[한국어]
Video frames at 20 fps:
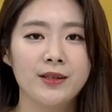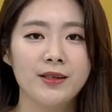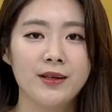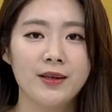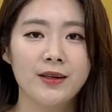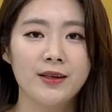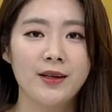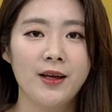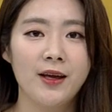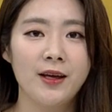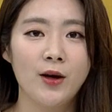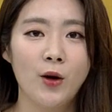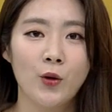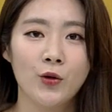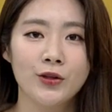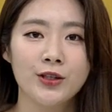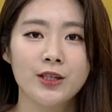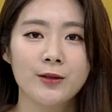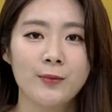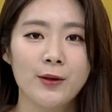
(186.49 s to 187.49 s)
T&A n
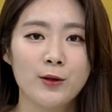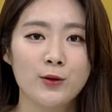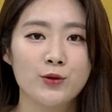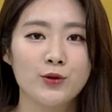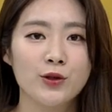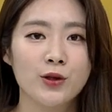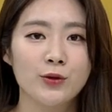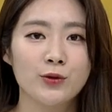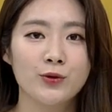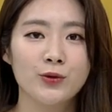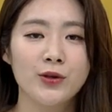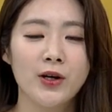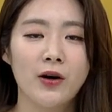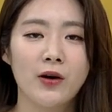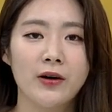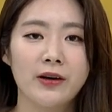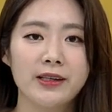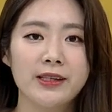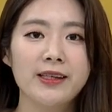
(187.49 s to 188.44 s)
언급해 주셨고요.